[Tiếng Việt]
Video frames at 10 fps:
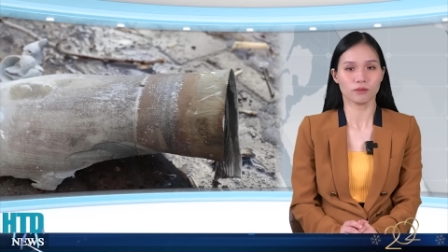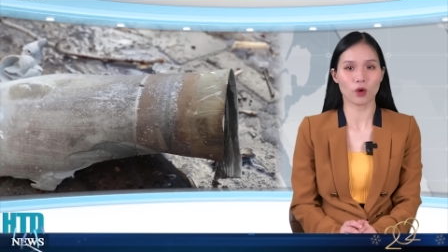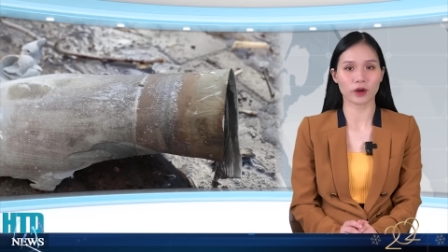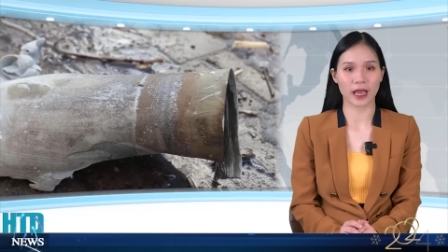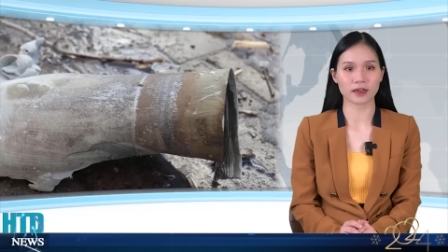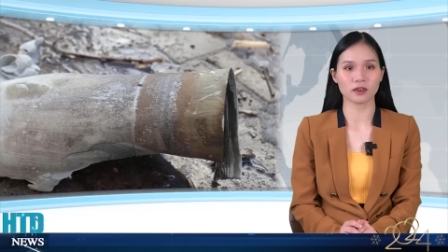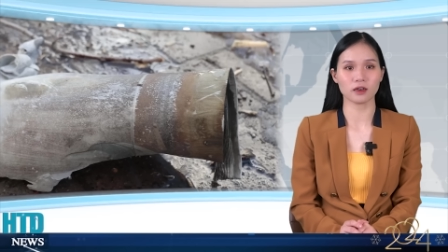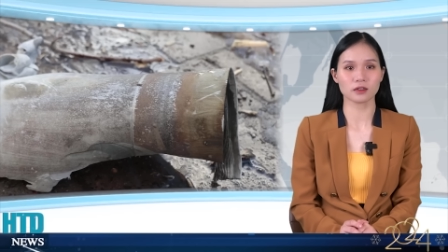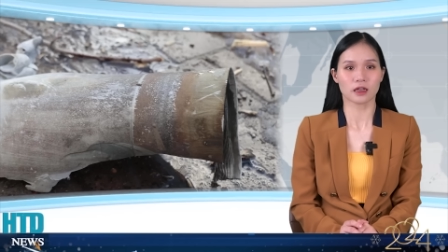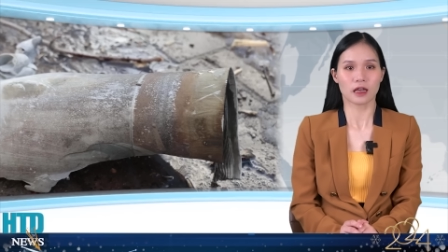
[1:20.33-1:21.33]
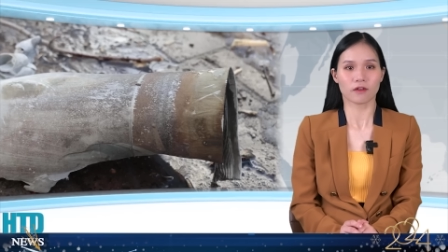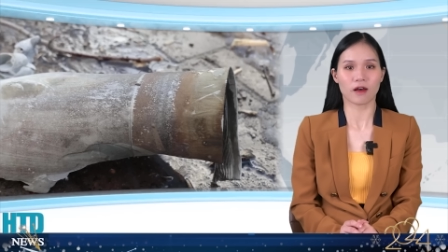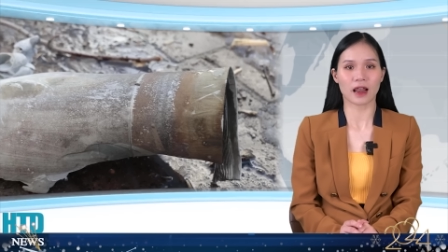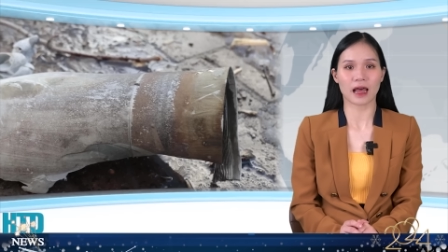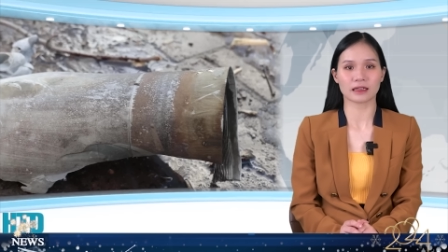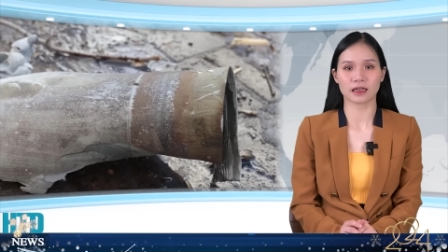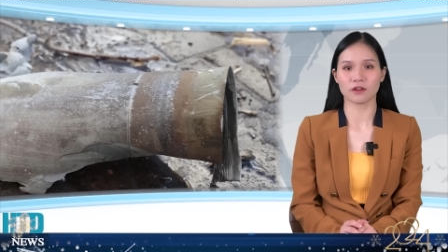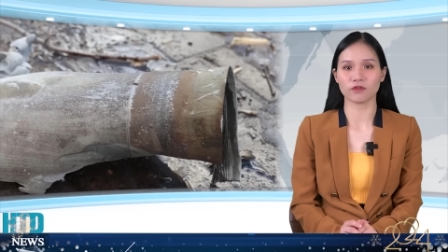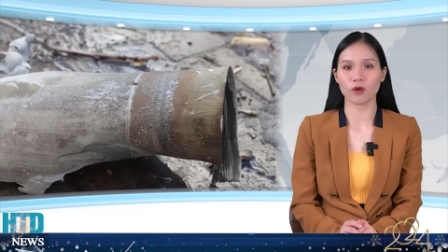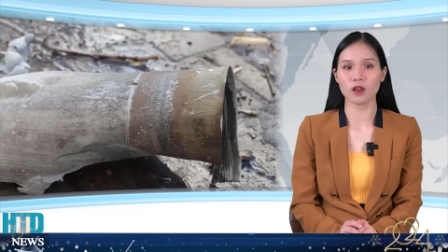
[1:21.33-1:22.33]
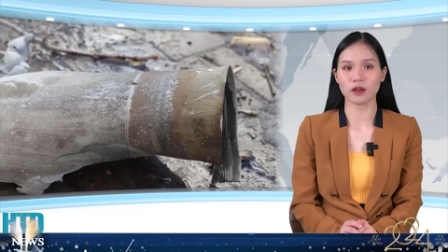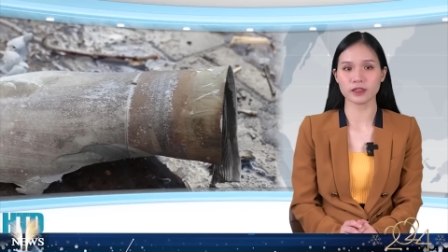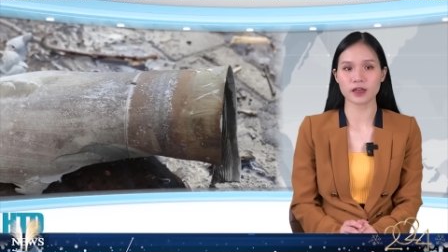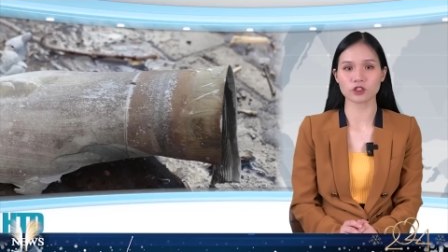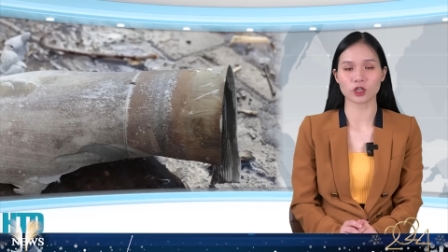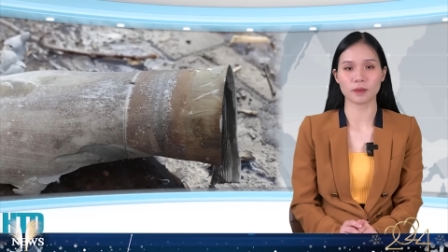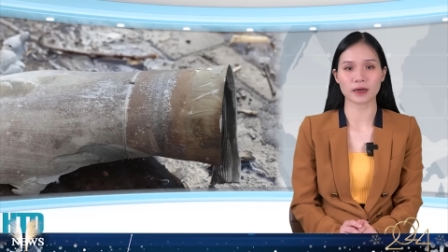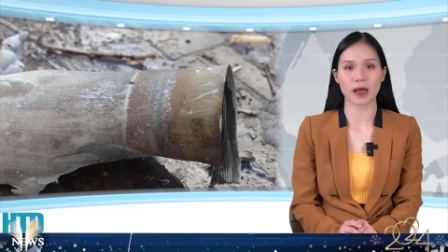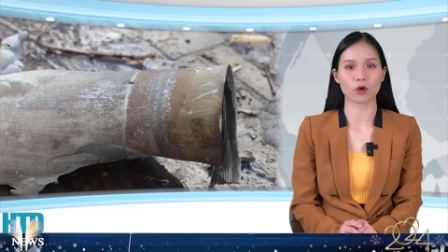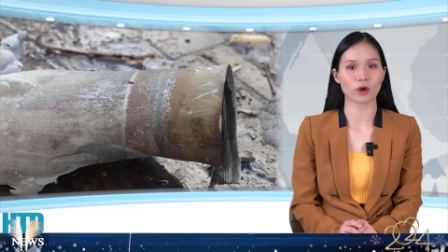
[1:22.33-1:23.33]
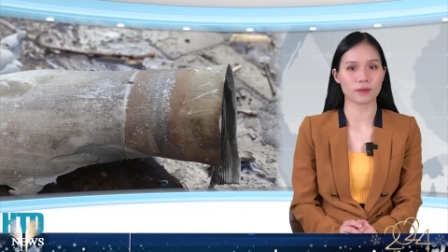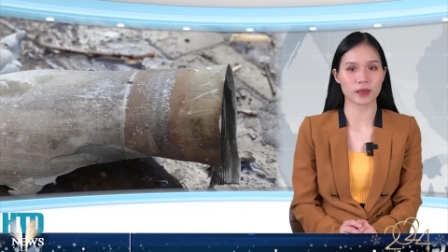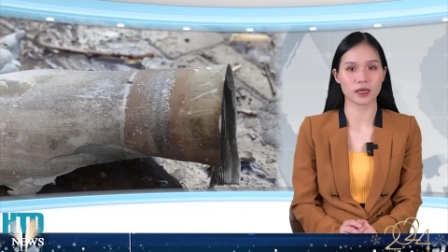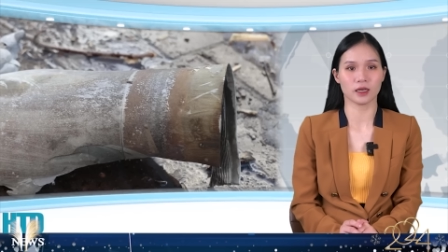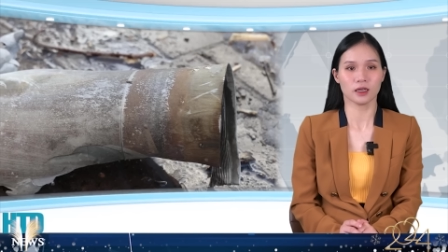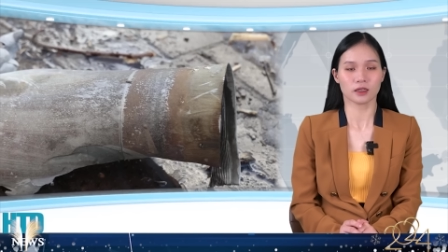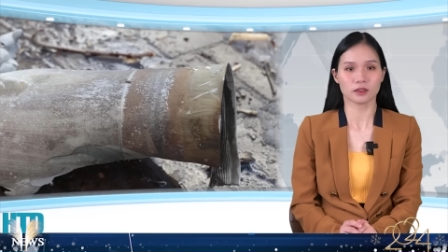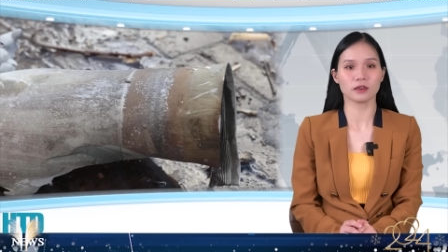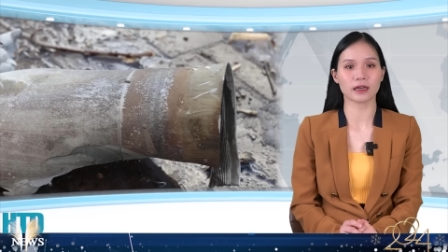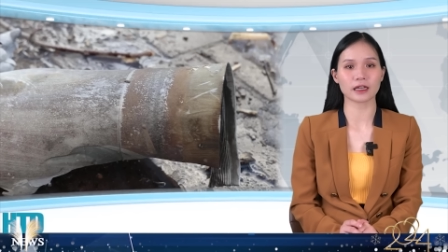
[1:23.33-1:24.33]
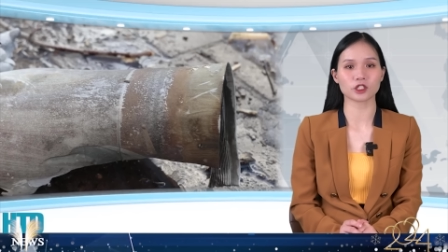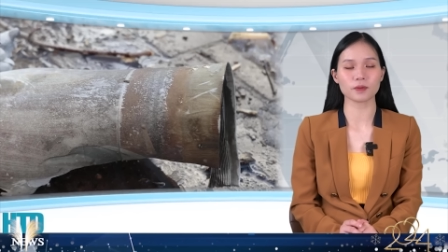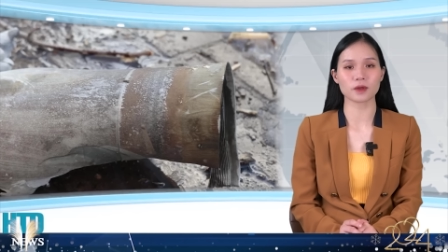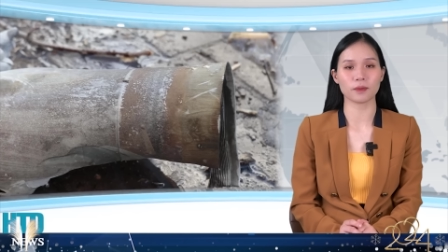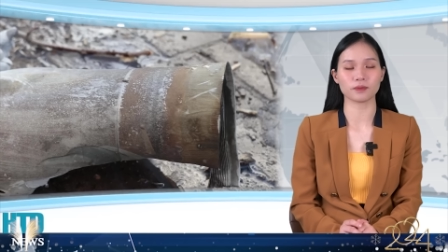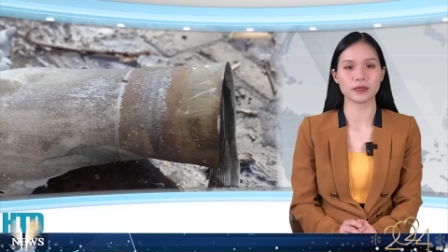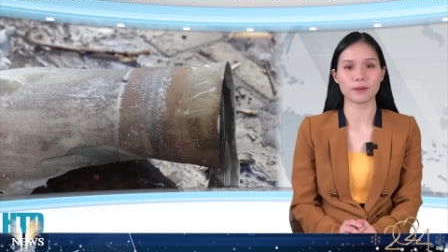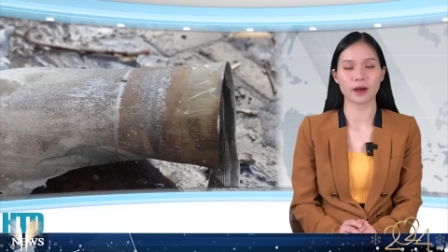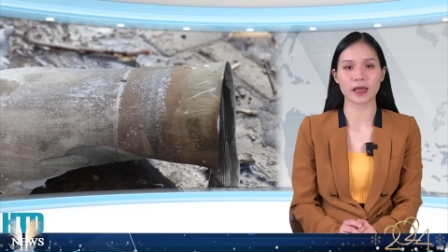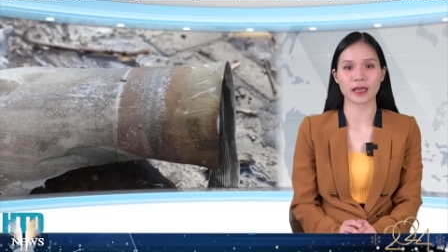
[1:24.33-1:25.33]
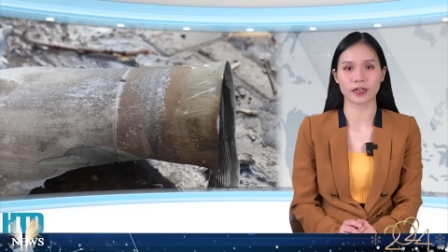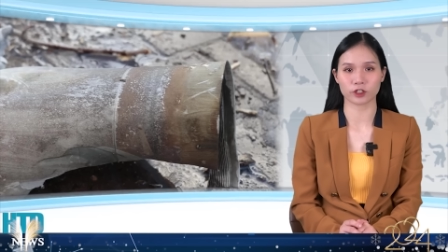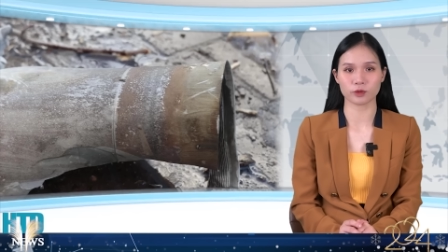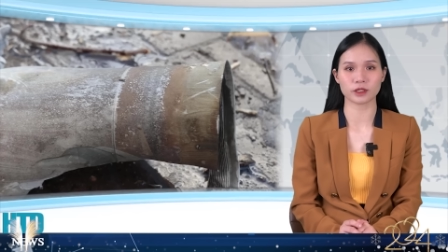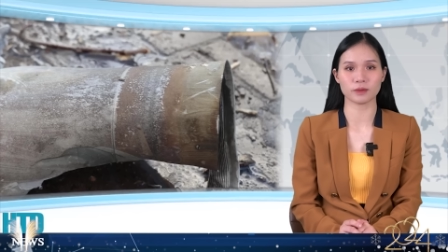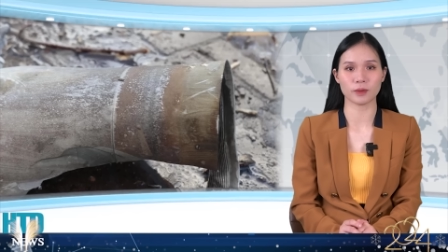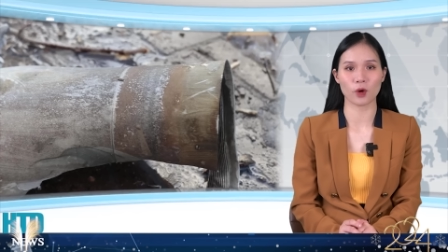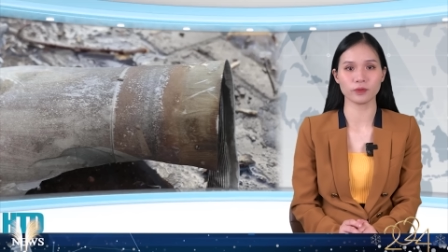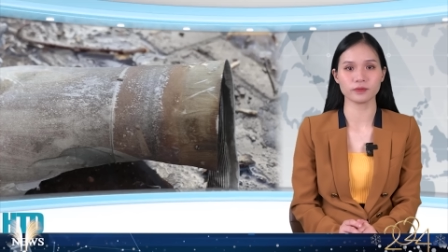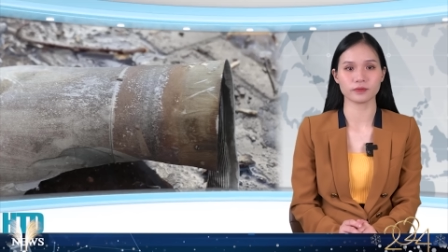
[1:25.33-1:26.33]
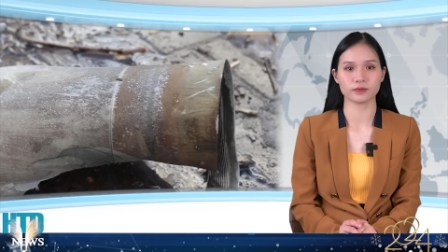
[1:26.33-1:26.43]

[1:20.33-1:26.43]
một cảng lớn và là thành phố lớn nhất trên bán đảo Crimea, được Nga sáp nhập năm 2014.